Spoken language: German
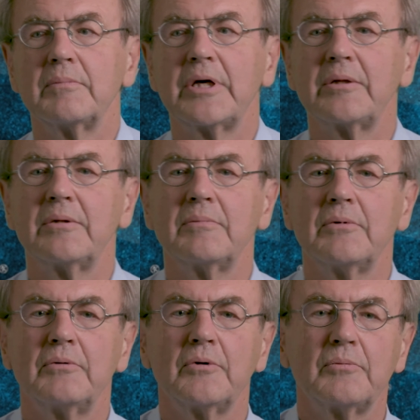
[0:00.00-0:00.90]
mein
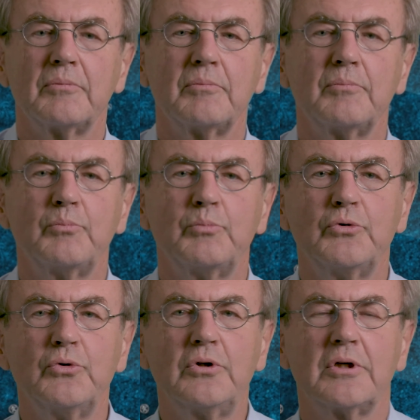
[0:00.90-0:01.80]

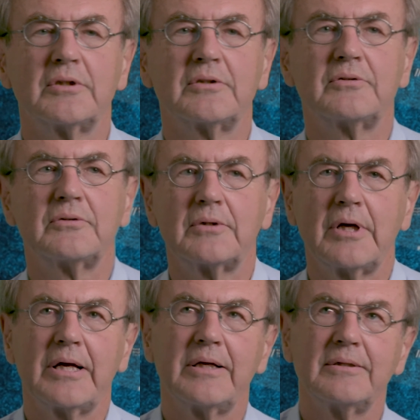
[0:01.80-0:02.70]
Buch hat
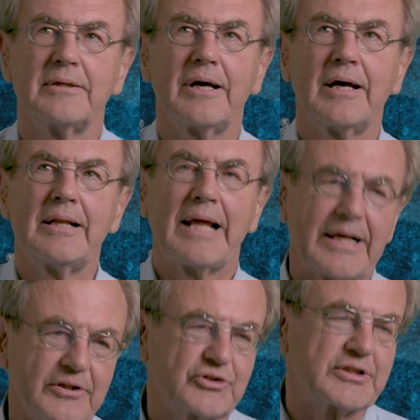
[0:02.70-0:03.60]
ein
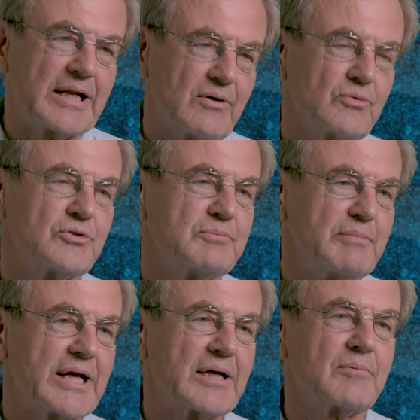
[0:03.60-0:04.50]

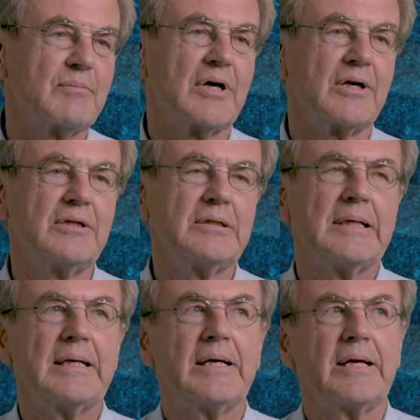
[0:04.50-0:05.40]
Alleinstellungsmerkmal
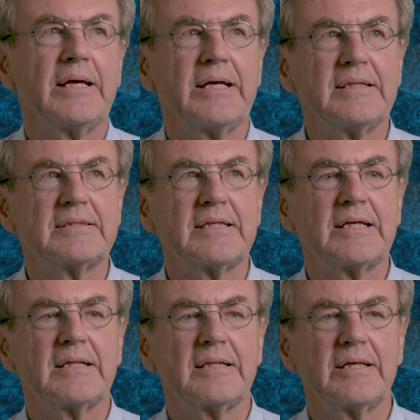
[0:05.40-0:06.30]

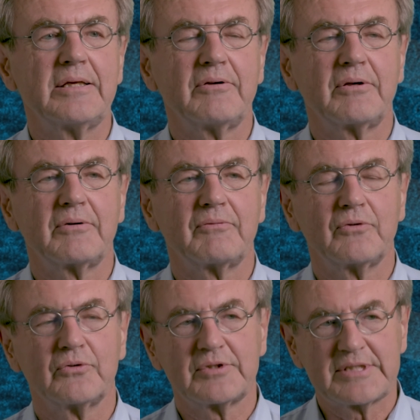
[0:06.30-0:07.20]
hinsichtlich
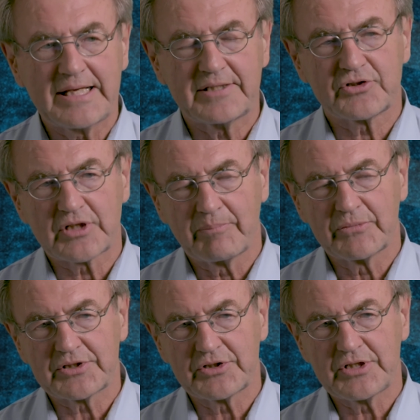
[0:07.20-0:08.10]
von sechs
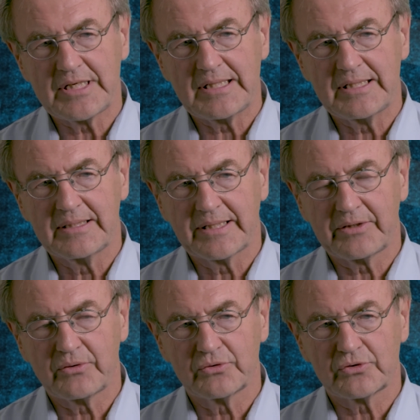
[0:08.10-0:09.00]
stammesgeschichtlichen
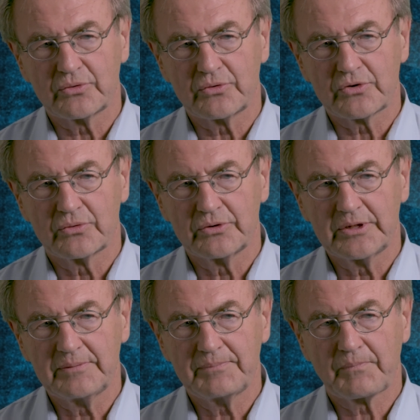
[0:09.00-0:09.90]

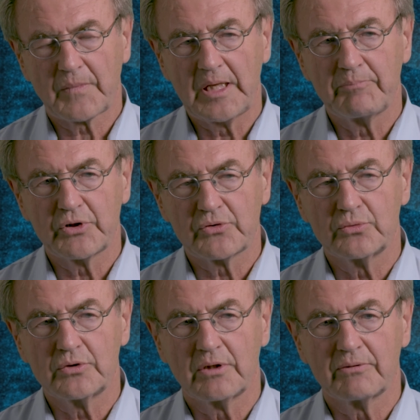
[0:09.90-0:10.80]
Rekonstruktionen in
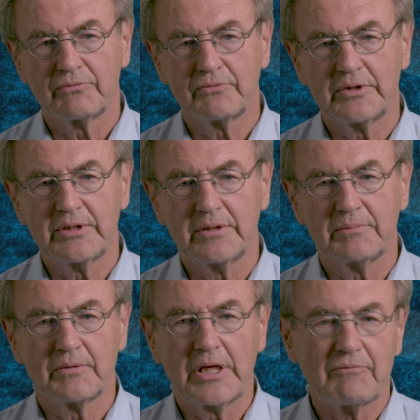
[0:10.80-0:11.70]
Bezug auf die
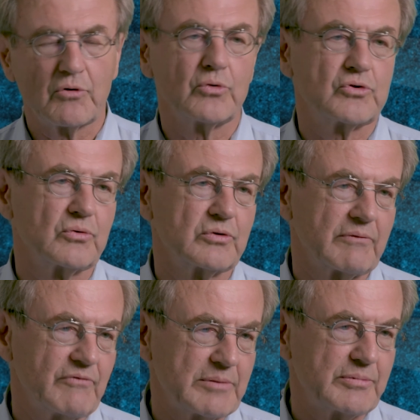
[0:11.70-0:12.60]
Evolution
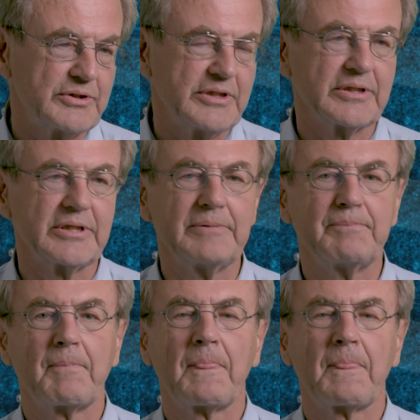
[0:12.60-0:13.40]
der Wirbeltiere